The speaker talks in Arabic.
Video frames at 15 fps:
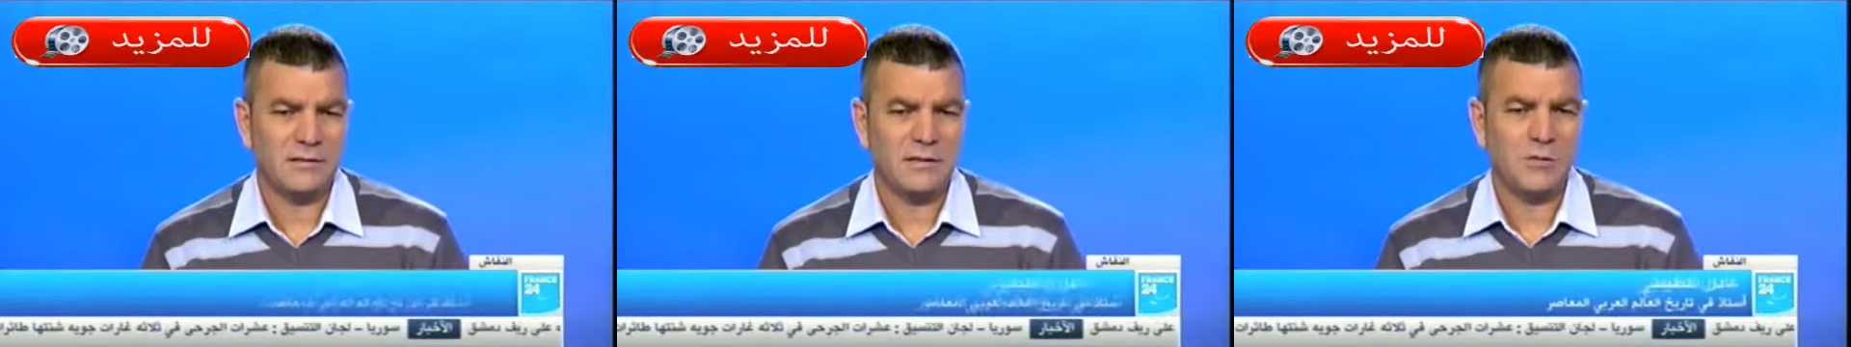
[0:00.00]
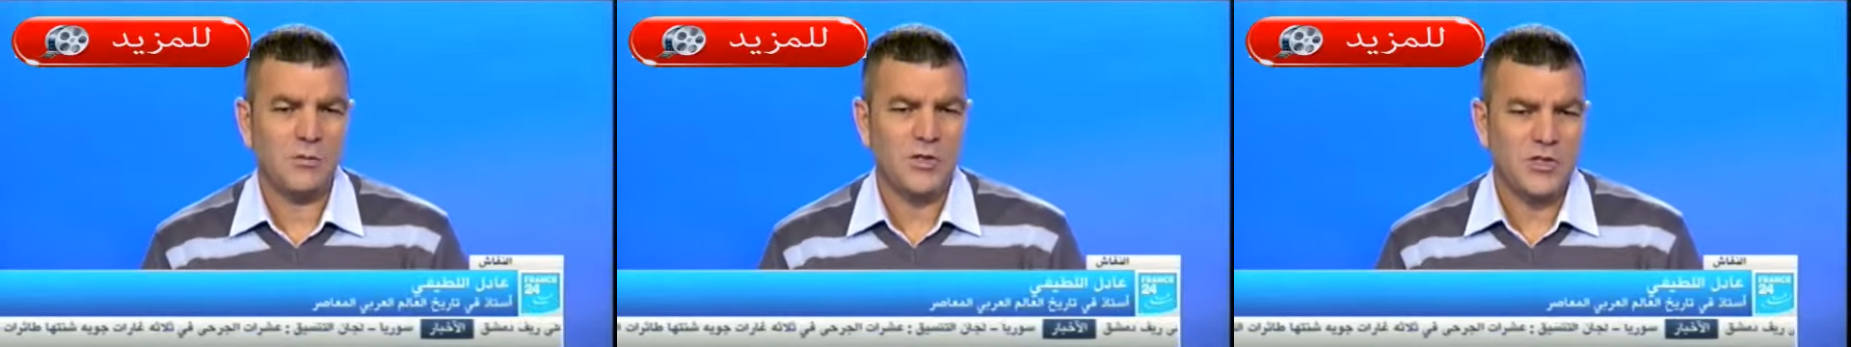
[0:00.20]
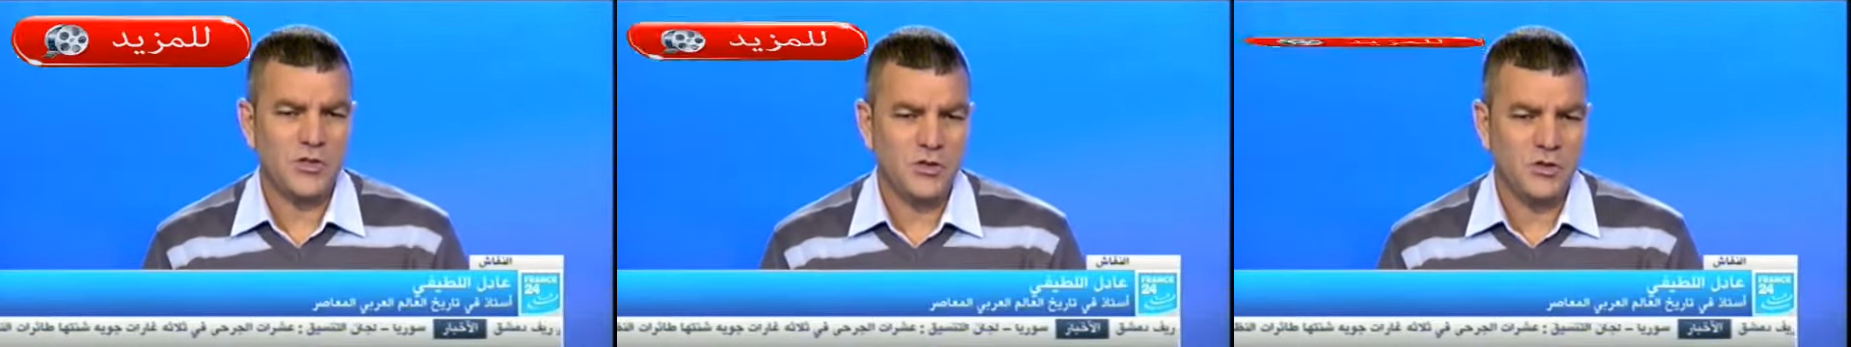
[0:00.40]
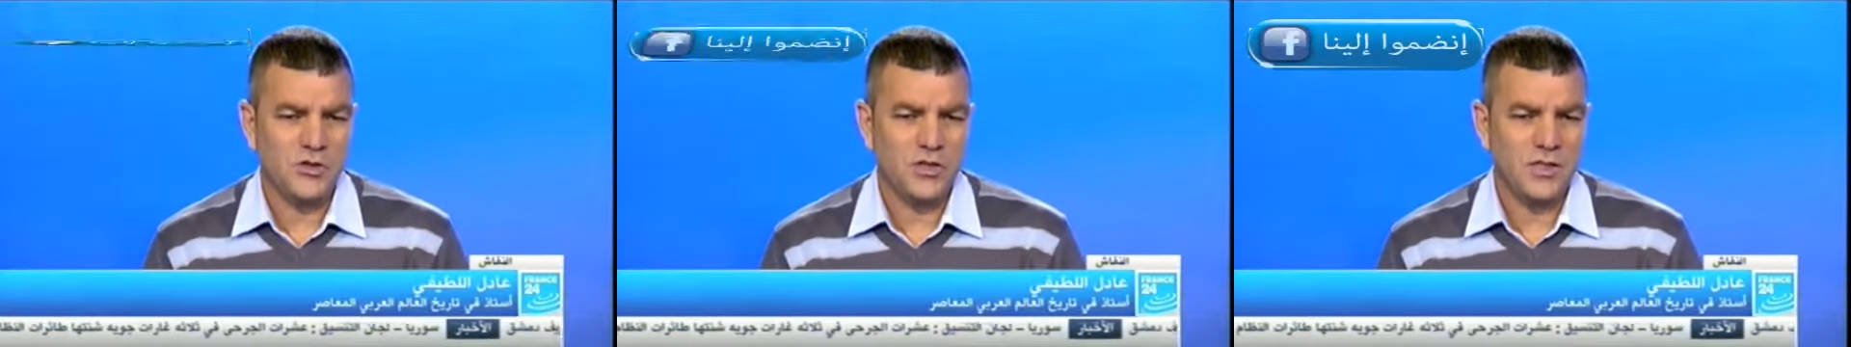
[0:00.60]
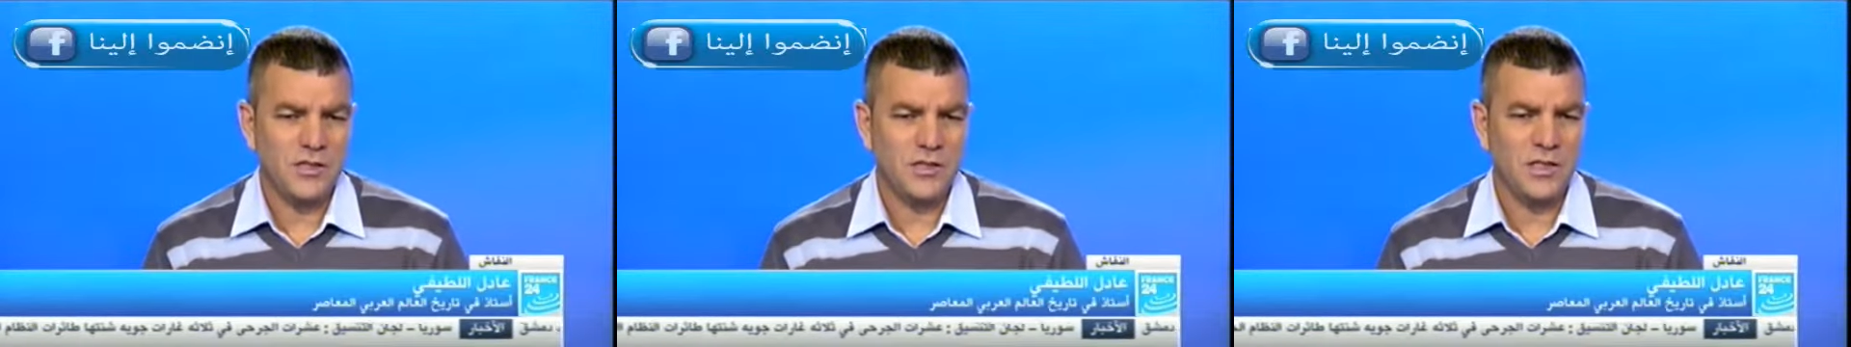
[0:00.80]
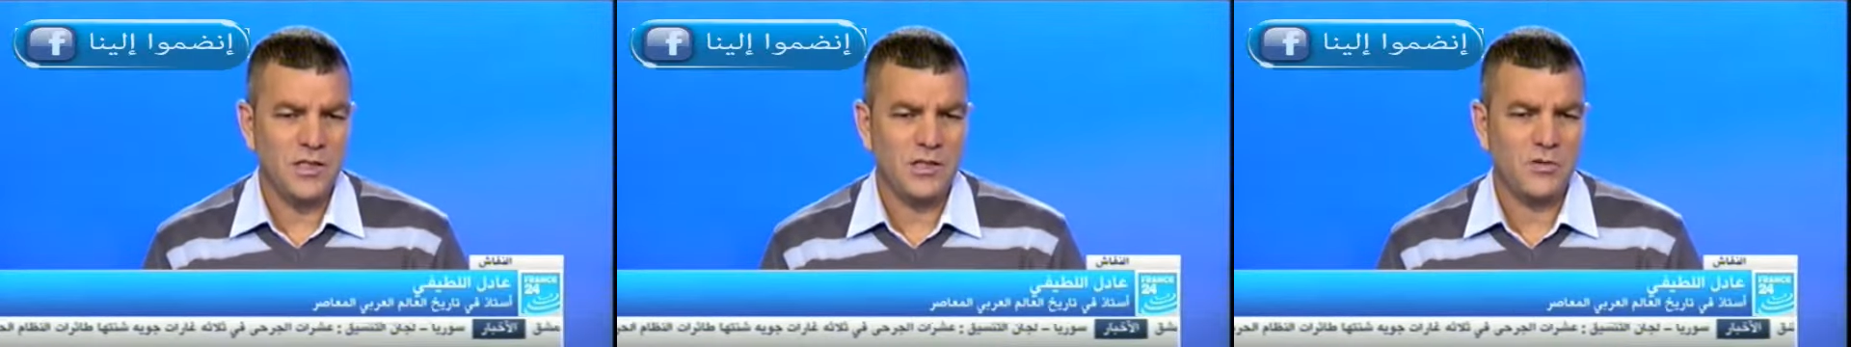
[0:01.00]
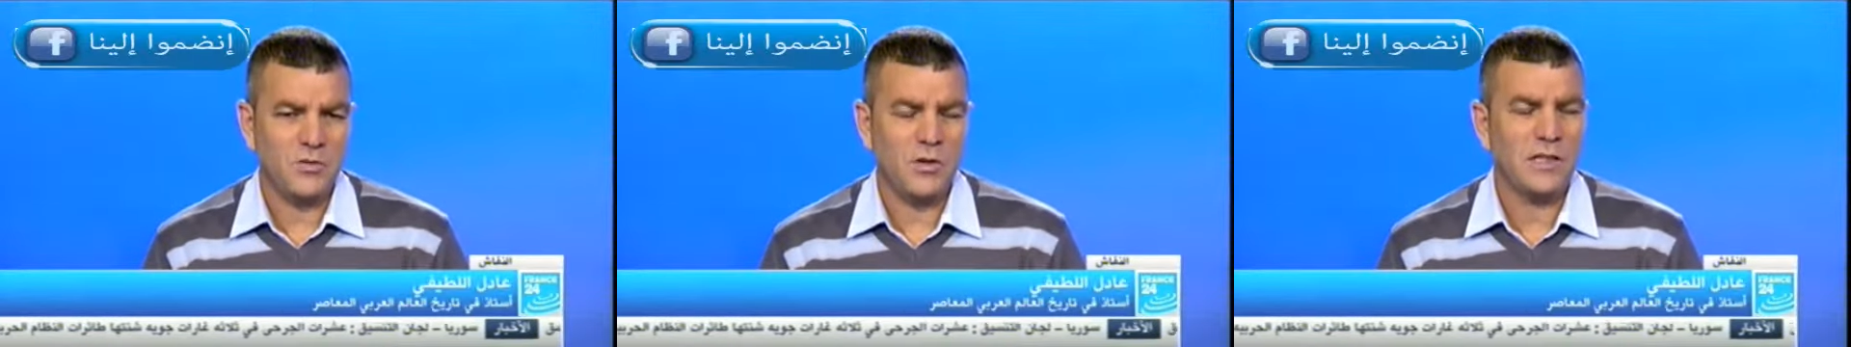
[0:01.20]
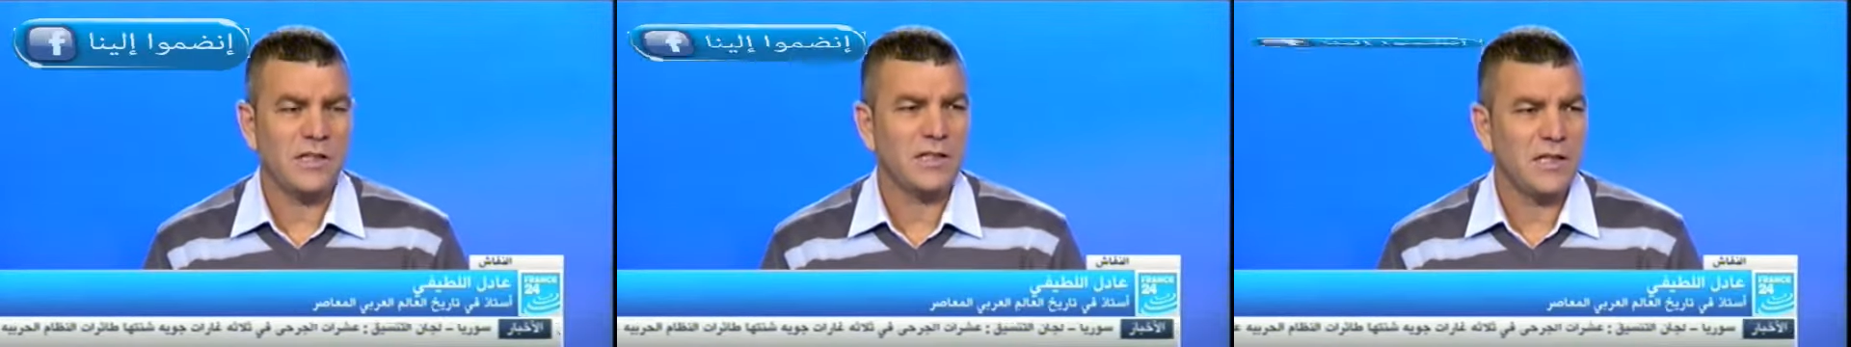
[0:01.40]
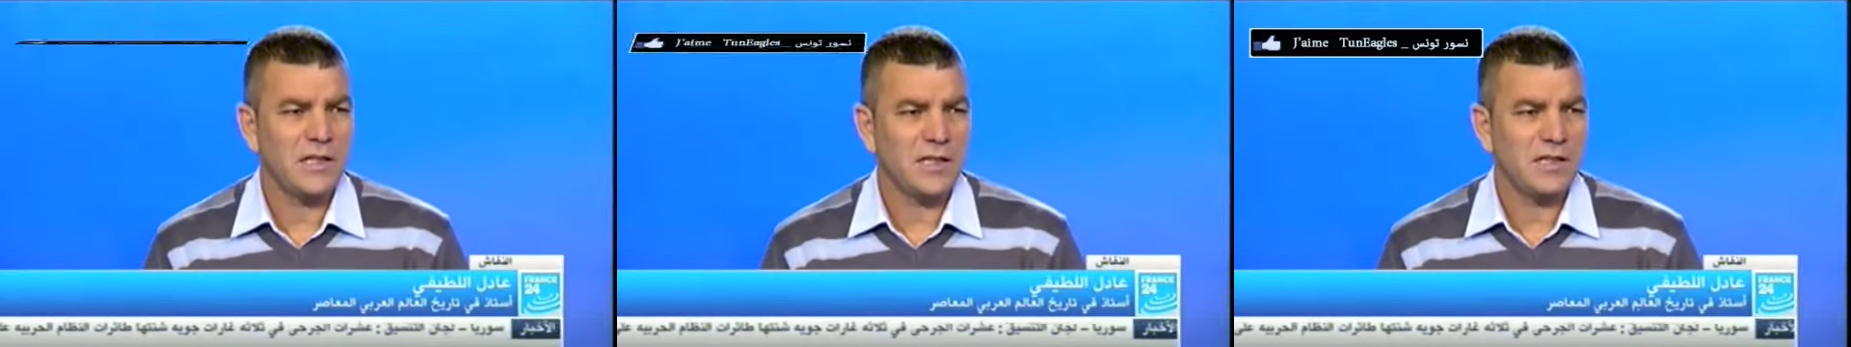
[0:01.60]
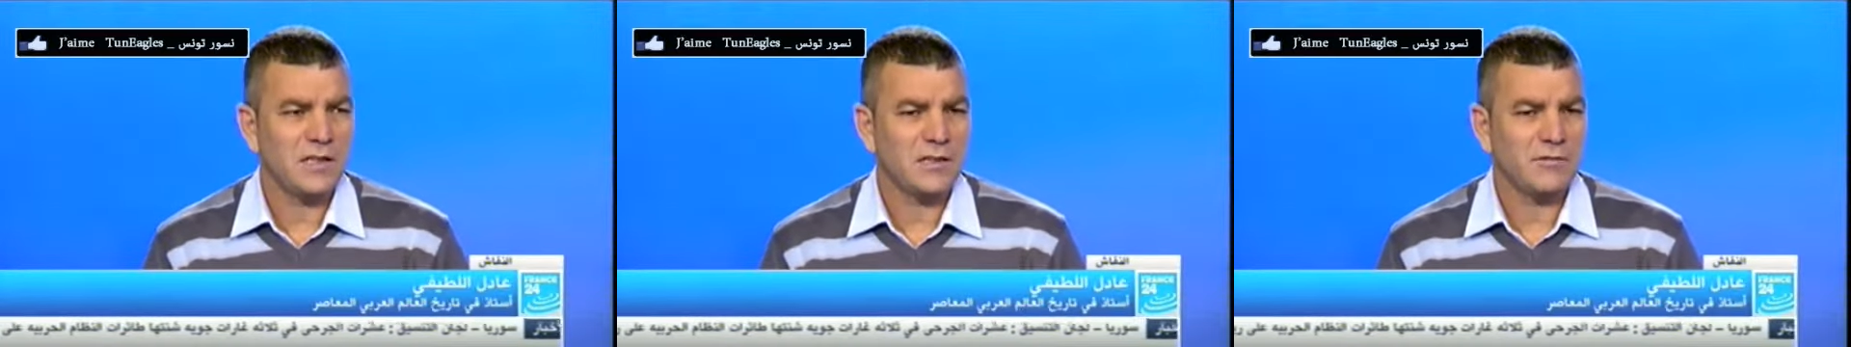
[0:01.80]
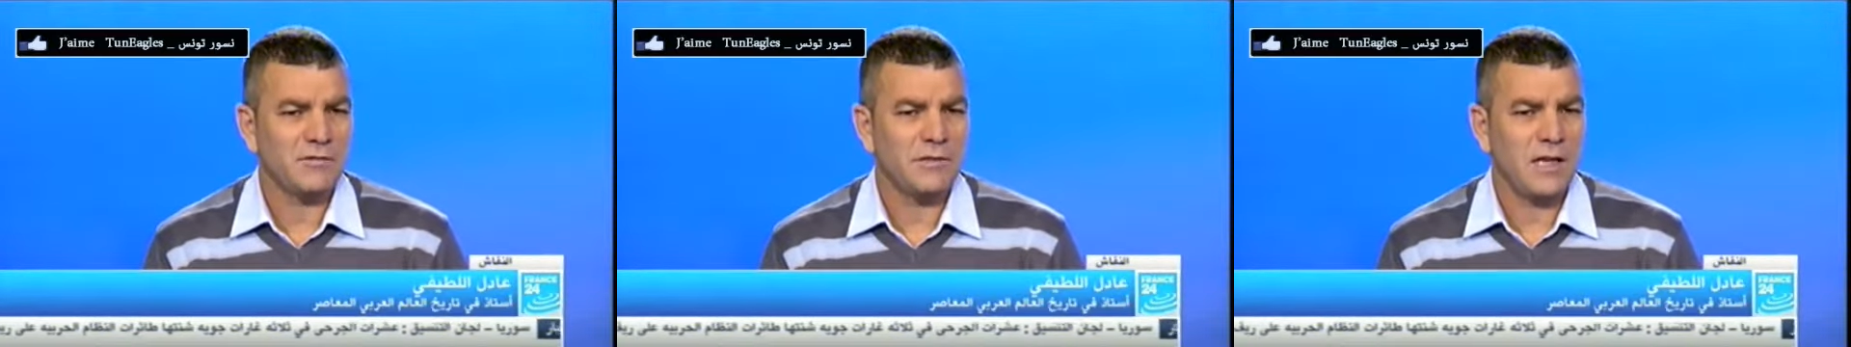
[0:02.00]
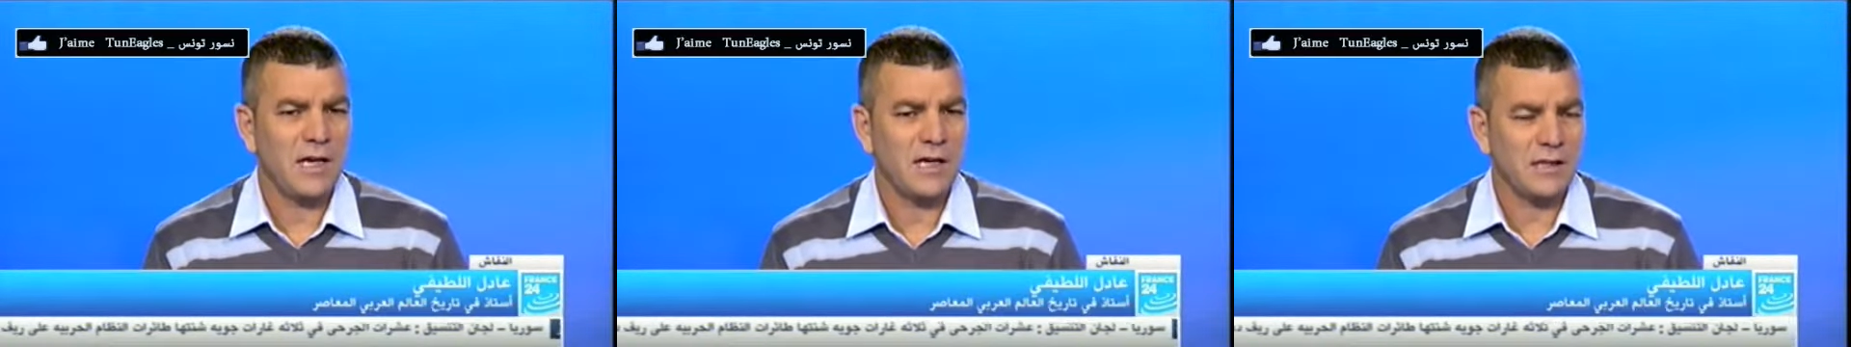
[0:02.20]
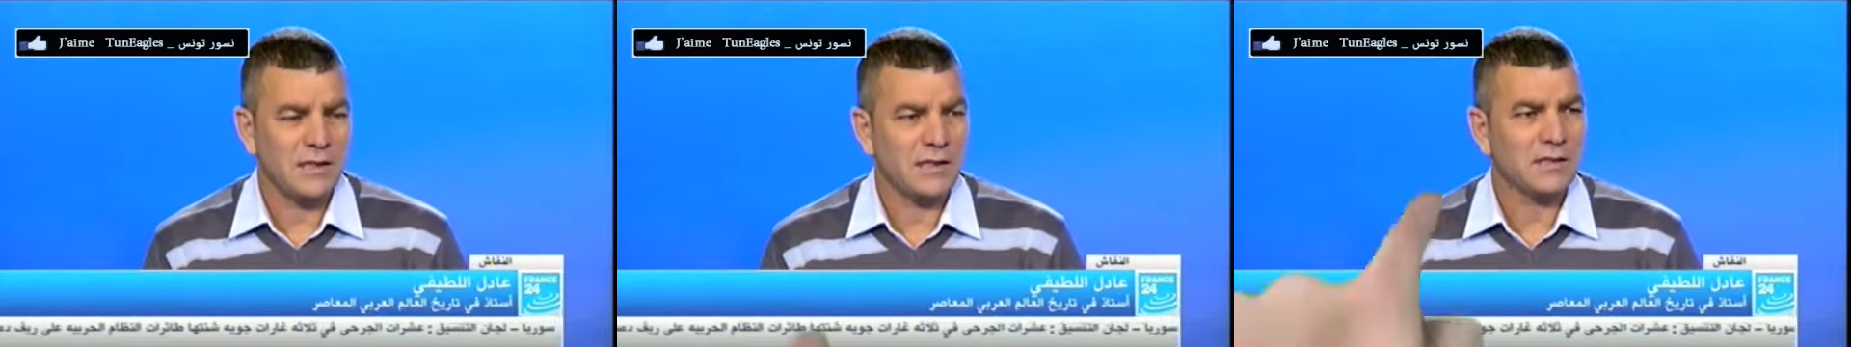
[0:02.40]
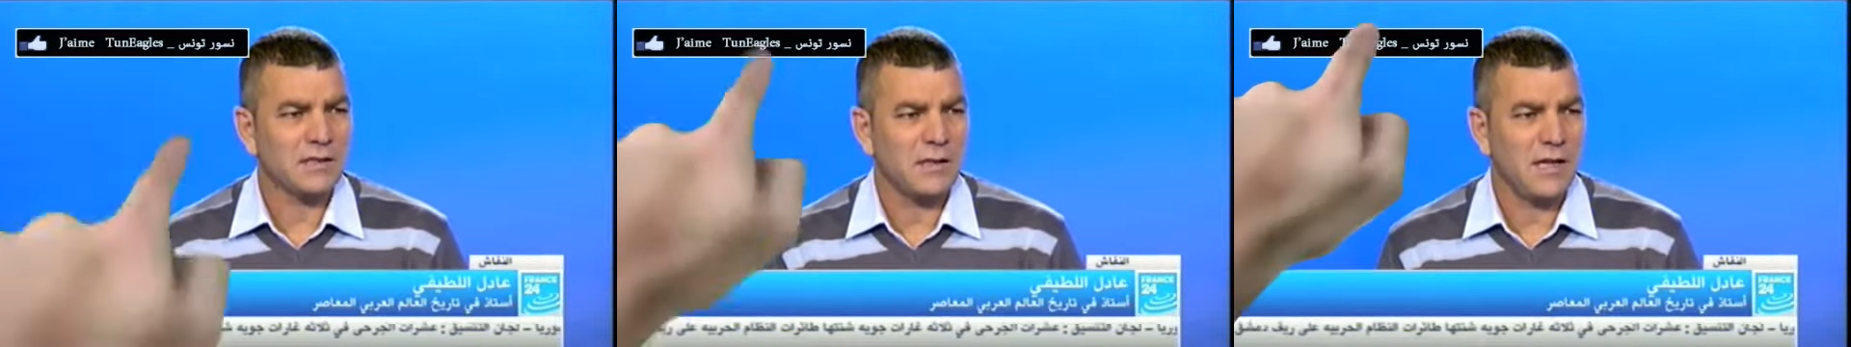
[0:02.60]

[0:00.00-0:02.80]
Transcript: توجه جديد وإن كانت في حقيقة